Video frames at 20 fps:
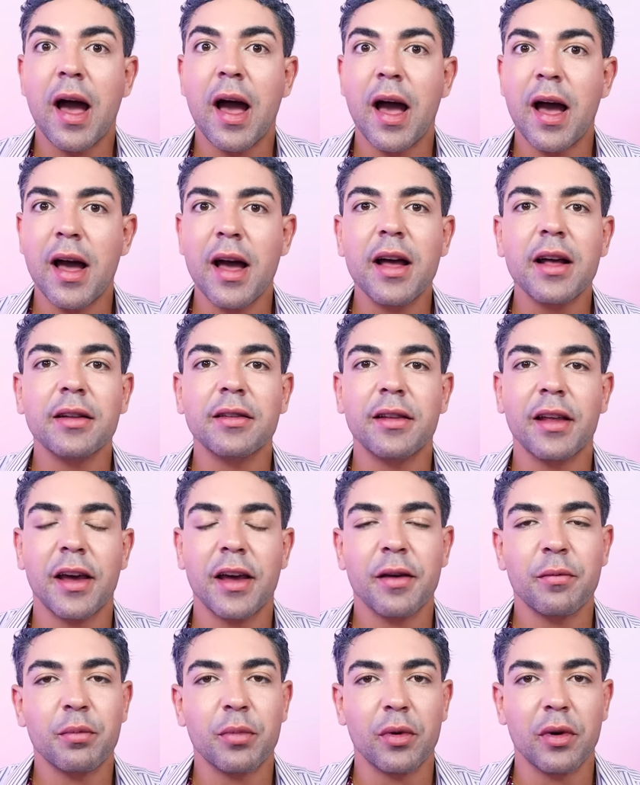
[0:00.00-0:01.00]

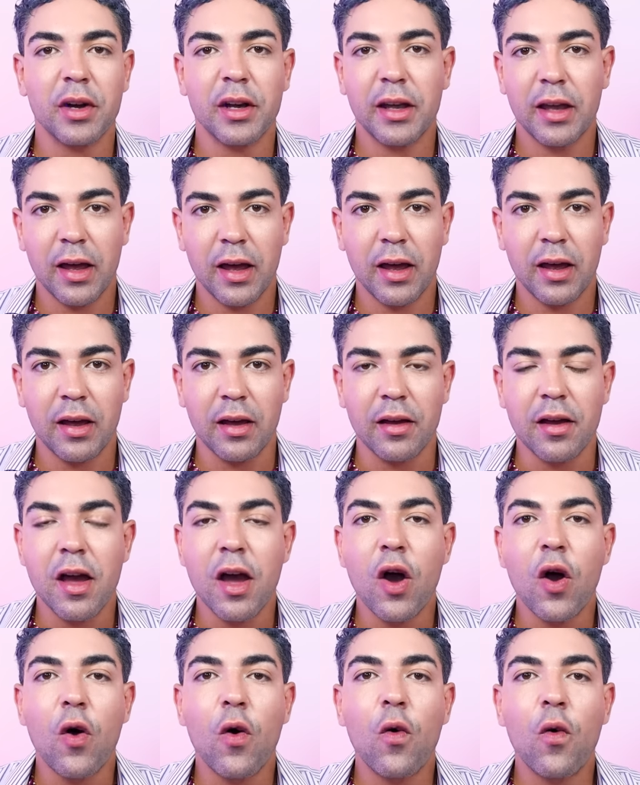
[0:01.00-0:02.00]
até porque
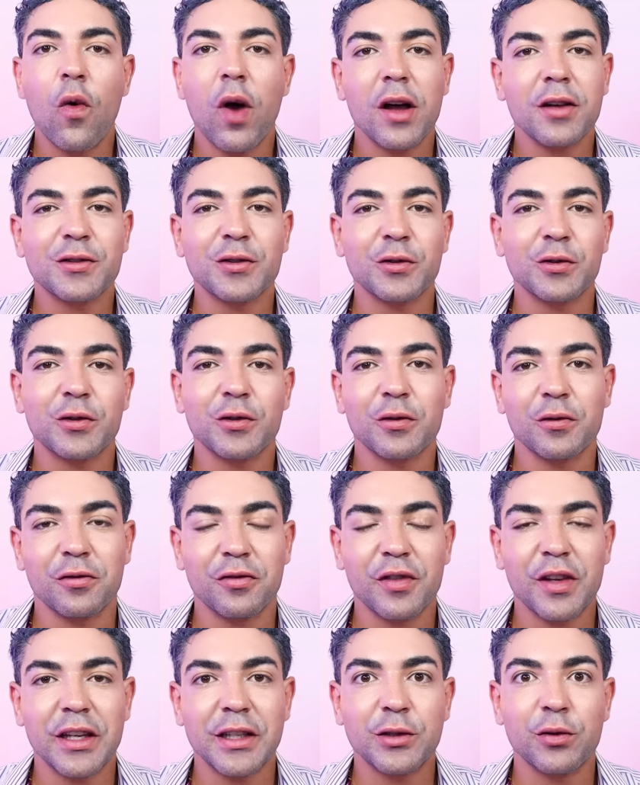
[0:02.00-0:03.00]
o assunto do
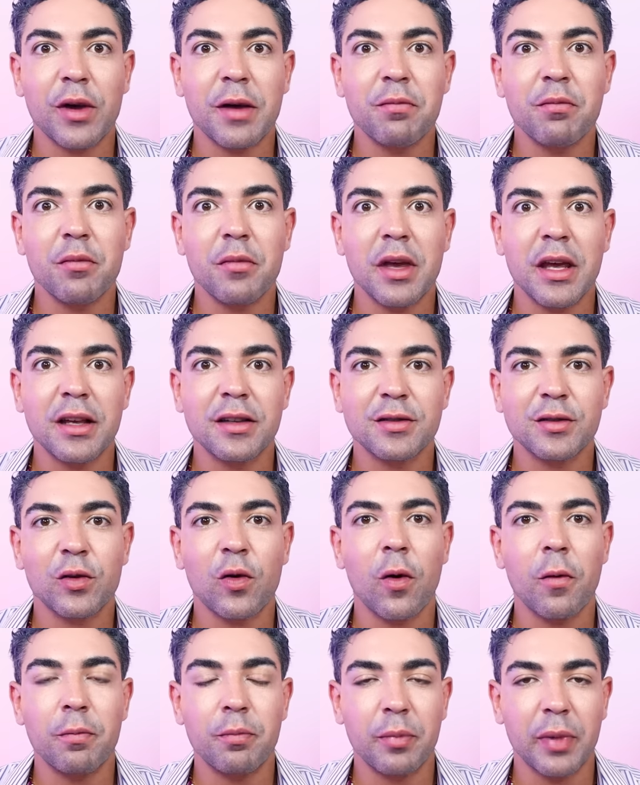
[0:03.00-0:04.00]
vídeo é Miss
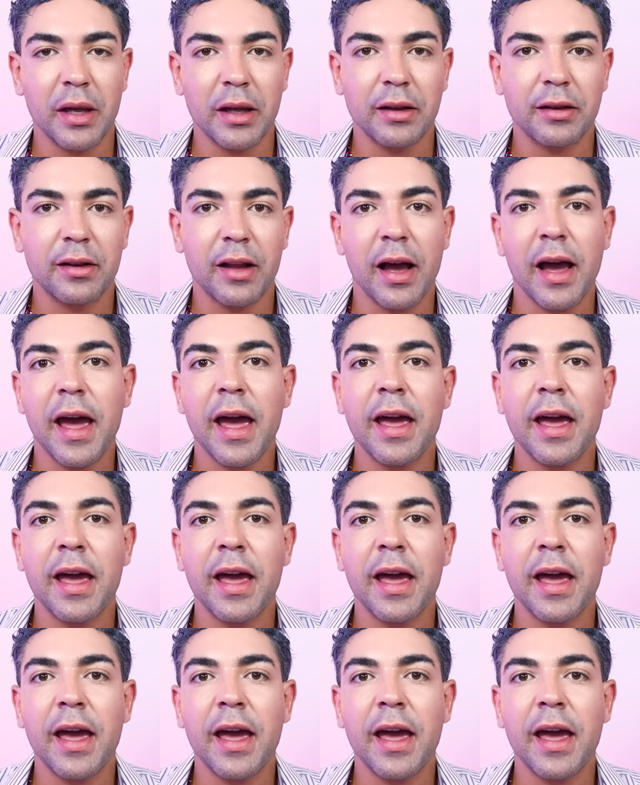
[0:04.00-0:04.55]
Copita,